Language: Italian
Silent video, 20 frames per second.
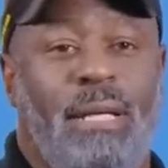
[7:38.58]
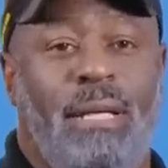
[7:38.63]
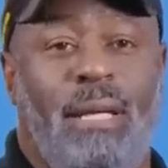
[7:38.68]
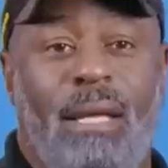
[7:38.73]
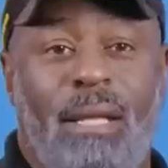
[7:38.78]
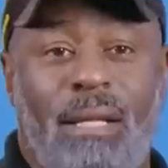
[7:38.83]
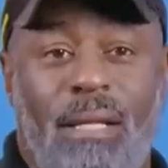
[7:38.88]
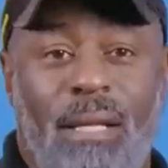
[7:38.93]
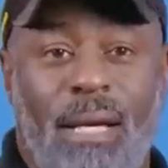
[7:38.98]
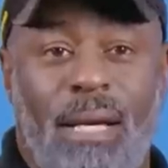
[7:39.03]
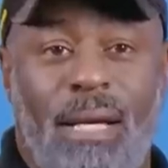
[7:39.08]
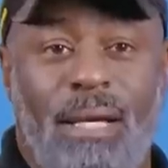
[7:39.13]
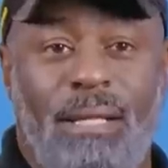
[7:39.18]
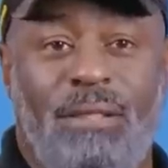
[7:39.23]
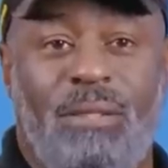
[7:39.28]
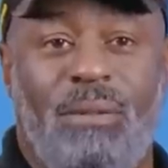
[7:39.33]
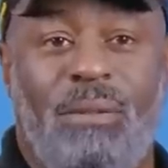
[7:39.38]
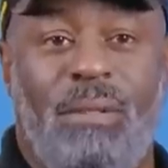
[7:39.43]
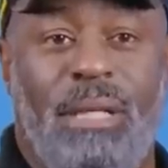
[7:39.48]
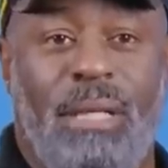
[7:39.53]
per
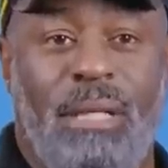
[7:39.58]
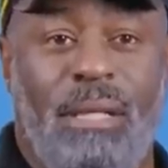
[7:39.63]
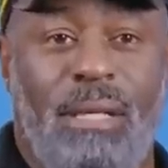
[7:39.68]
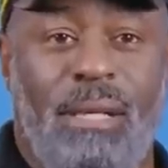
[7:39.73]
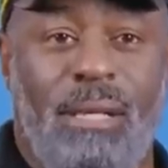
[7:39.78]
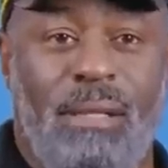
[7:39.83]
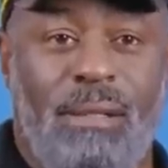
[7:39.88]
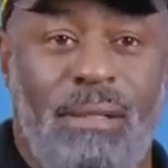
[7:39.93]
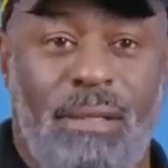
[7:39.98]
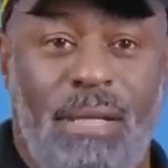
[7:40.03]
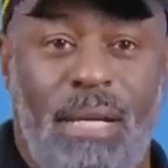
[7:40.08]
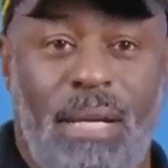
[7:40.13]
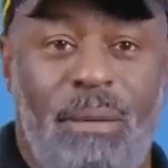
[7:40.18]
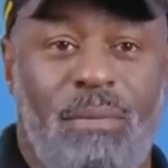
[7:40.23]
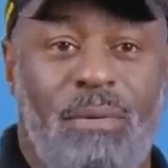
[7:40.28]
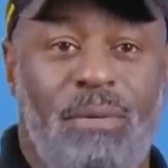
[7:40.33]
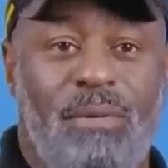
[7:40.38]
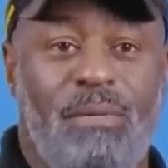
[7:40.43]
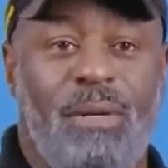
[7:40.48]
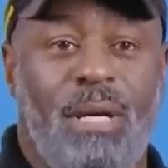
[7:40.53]
esempio, pidocchi o
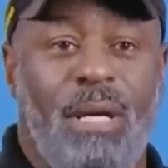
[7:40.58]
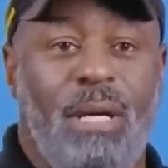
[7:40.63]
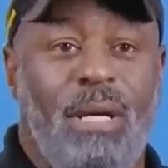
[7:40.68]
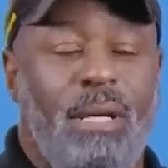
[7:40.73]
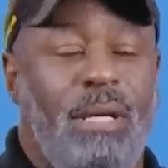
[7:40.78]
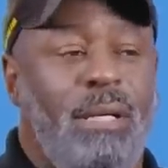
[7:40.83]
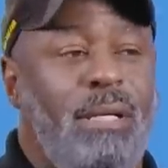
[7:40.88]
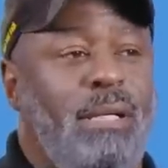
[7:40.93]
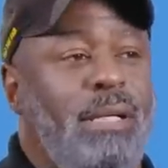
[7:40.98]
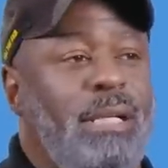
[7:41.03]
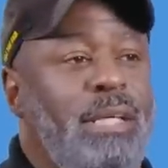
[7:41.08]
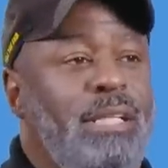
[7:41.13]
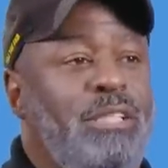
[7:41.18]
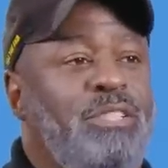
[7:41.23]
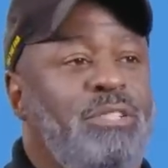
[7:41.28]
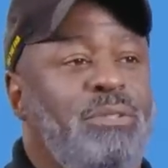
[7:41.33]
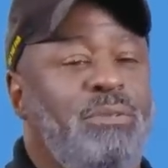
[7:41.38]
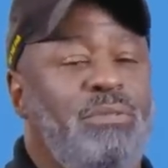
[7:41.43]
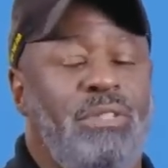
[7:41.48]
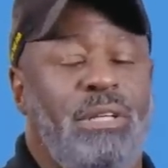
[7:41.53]
altri tipi di
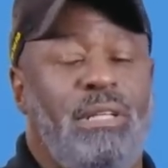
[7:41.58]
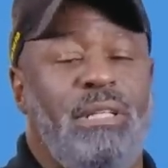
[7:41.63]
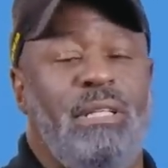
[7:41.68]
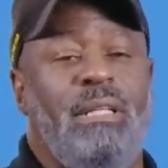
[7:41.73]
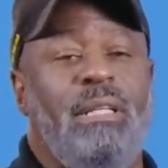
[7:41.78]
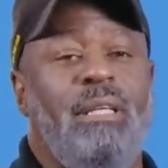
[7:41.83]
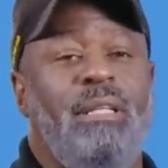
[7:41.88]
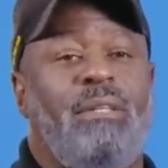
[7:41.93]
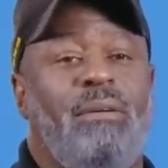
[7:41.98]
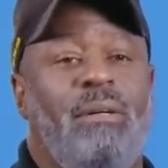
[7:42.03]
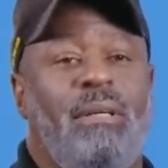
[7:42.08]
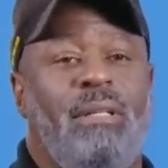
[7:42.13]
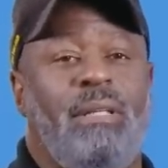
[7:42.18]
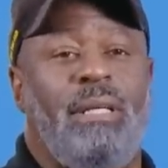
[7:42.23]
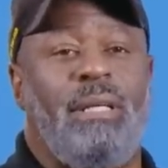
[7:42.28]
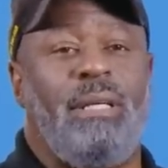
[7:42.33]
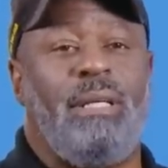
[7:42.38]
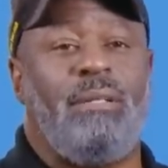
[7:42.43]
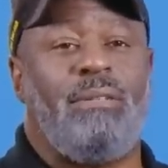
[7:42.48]
problemi sotto tutti i capelli.